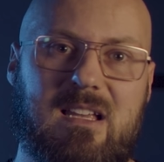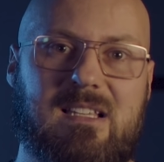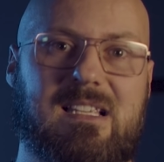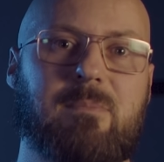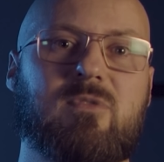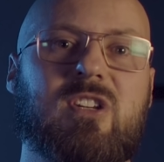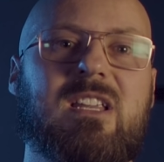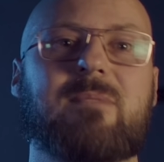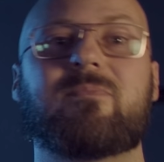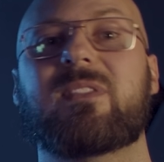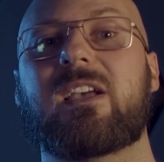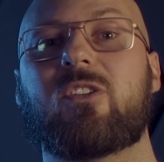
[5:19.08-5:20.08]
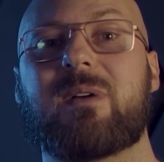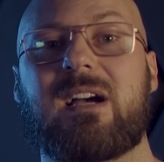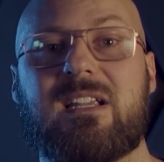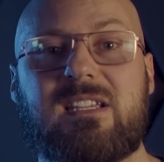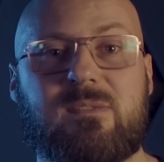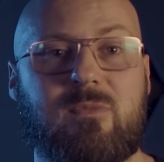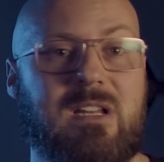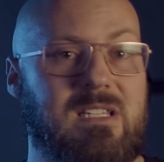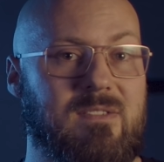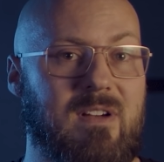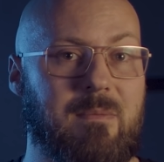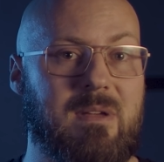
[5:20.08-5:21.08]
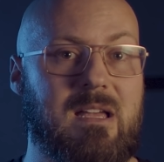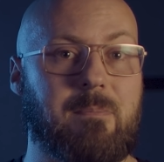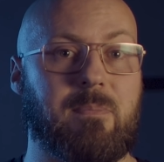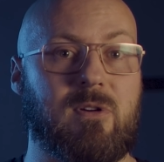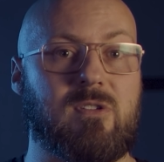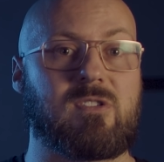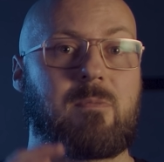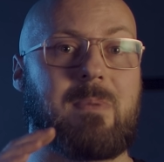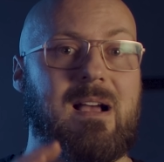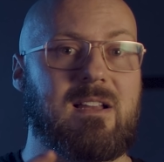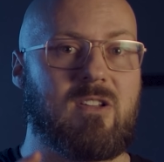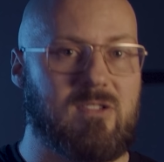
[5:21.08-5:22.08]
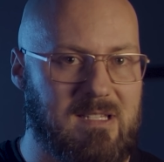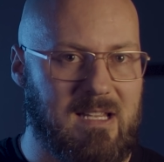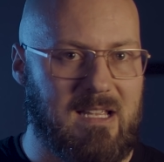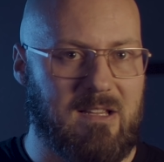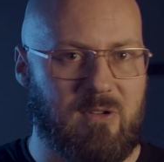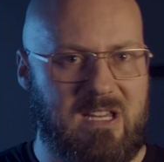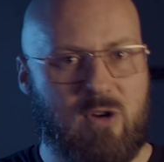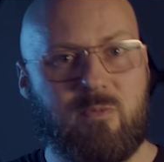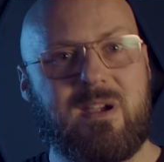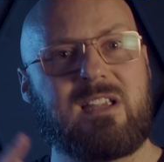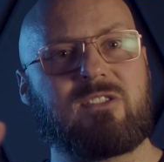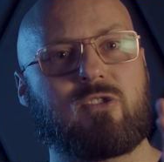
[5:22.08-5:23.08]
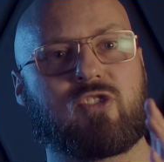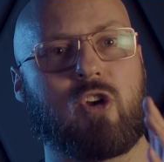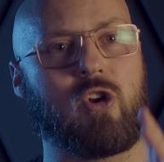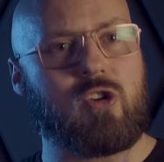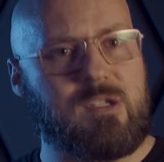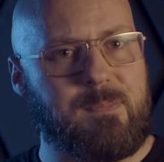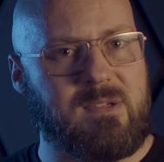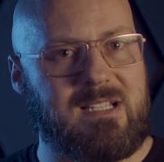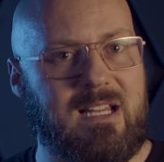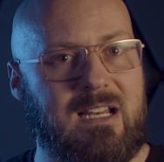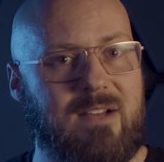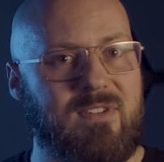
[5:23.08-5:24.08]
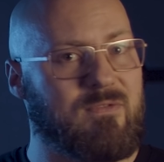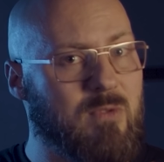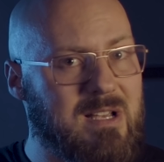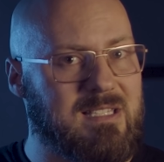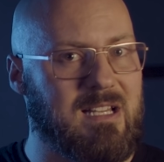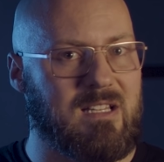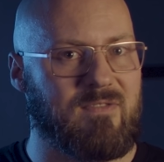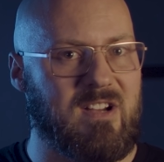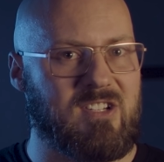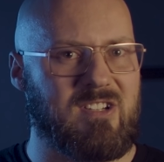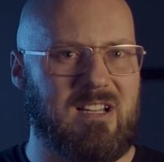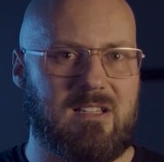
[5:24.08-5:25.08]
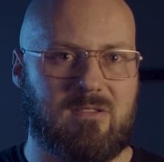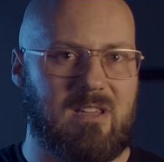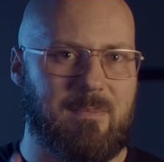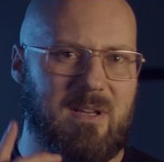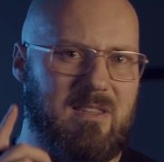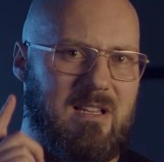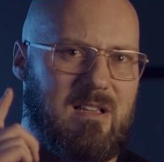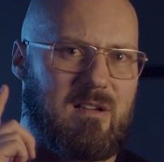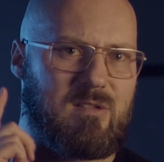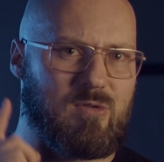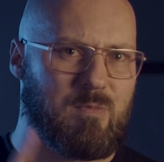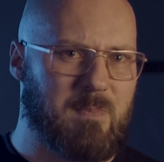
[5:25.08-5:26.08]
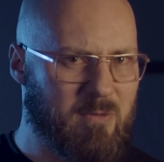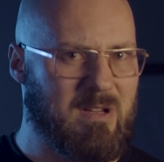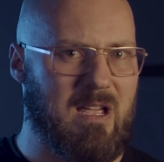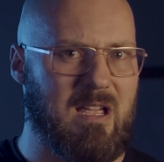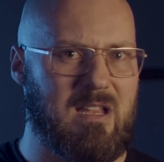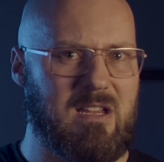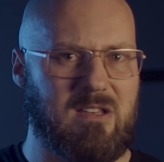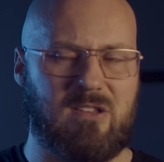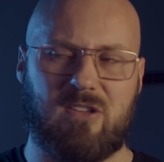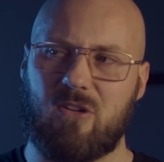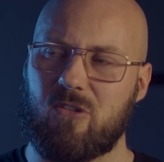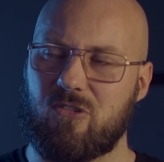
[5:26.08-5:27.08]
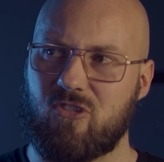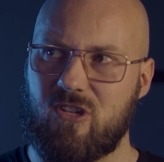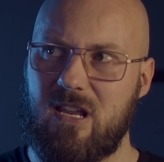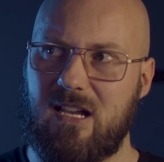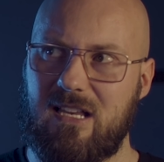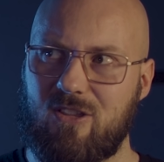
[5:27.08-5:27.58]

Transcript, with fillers: Zaburzeniem tego mechanizmu nazywamy prozopagnozję, nieumiejętność rozpoznania nawet własnej twarzy, ale to temat na zupełnie inny odcinek.